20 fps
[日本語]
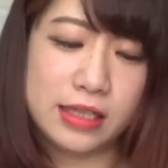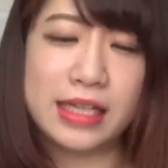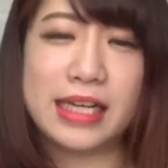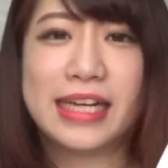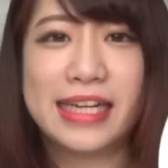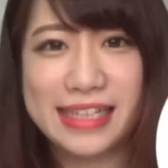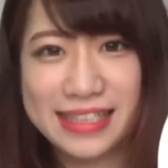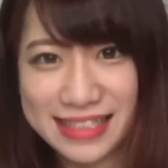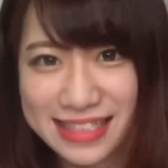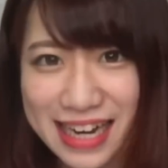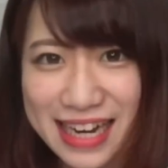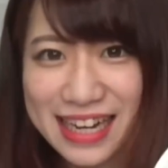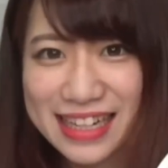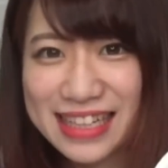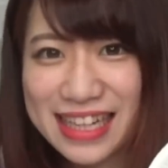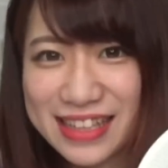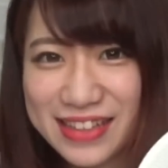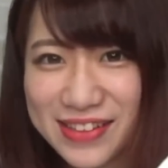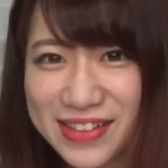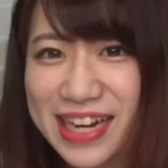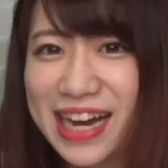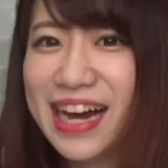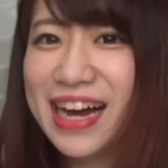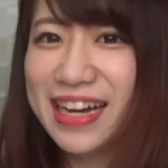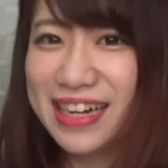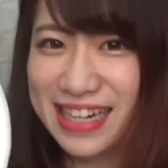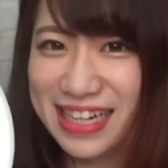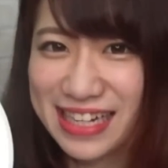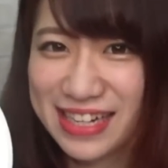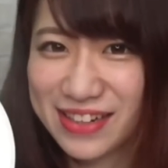すで魚と
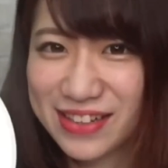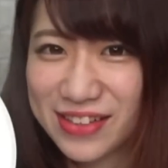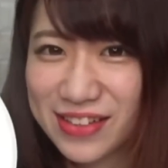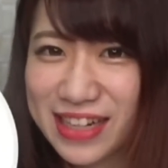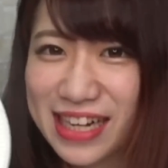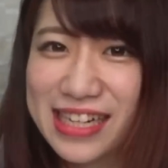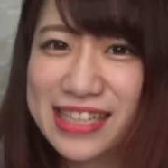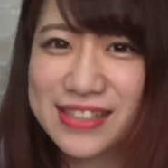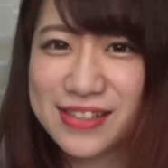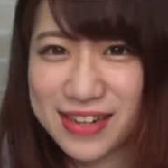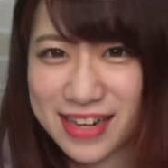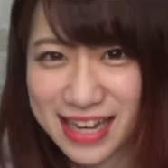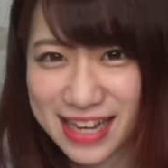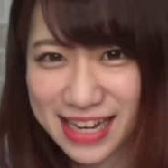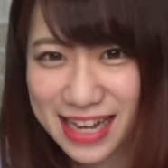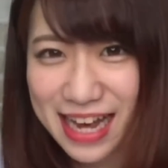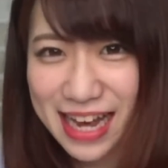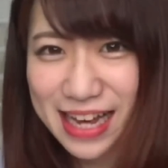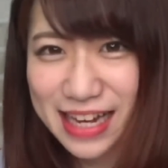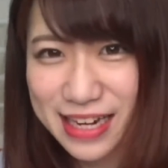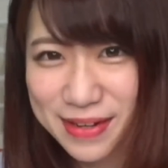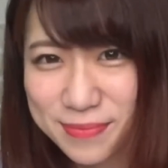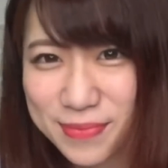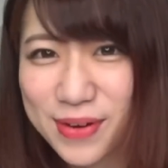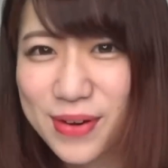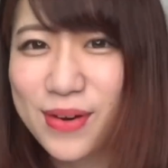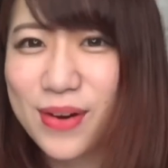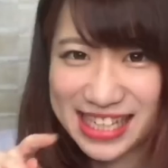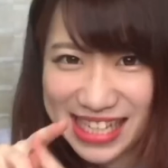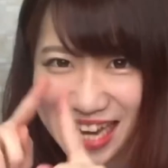かリンゴとかそれ以外に
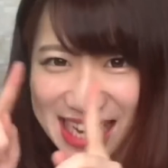も